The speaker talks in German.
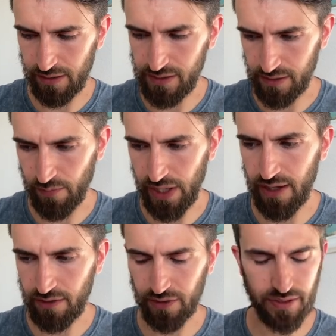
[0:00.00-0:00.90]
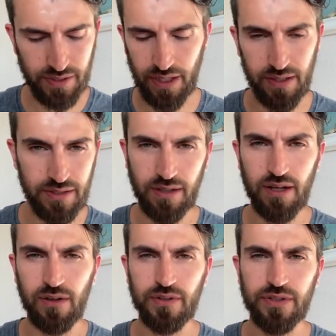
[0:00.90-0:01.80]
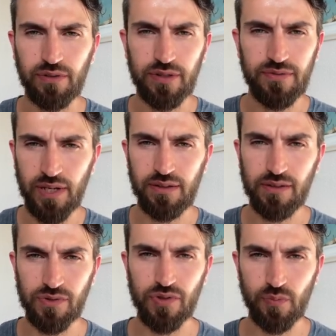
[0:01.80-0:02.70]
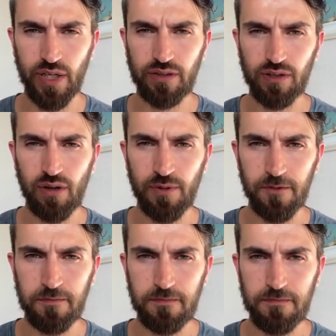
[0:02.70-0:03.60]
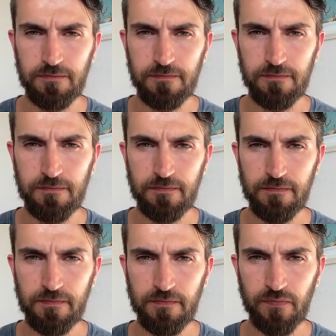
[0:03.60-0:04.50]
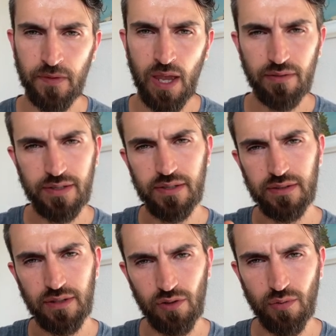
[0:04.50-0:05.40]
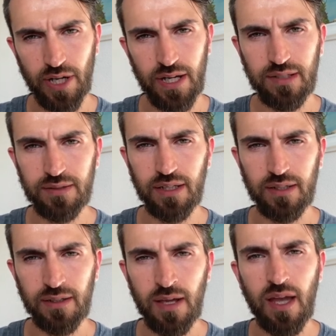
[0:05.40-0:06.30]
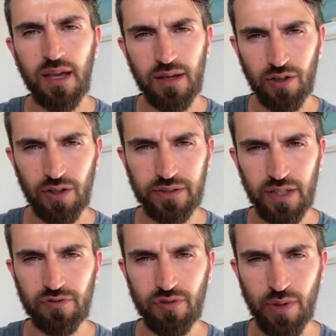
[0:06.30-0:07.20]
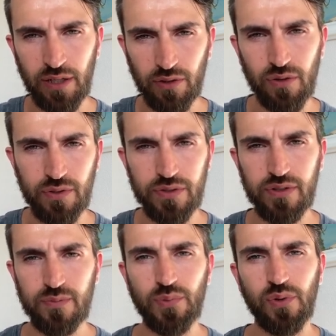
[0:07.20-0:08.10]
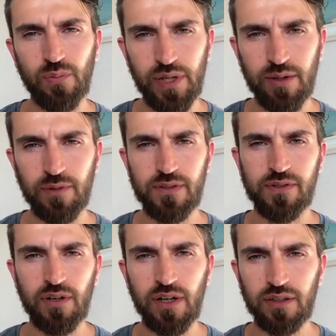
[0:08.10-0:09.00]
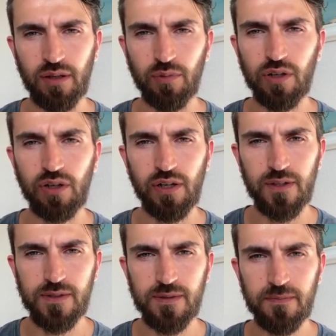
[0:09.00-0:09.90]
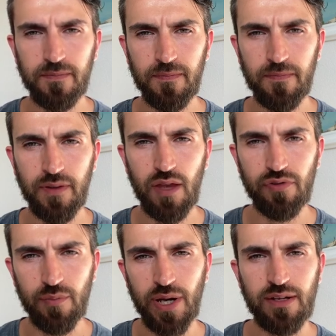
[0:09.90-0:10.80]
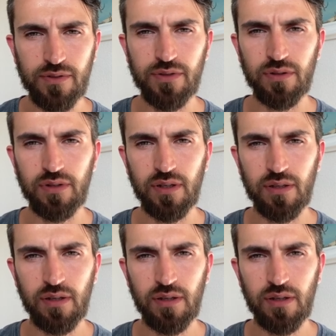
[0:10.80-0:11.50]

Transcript: in diese Bahn und ich kann nicht raus und ich werde zu spät kommen. Dass ich darüber nachdenke, Gott hat für mein größtes Problem gesorgt am Kreuz, für meine Sünde.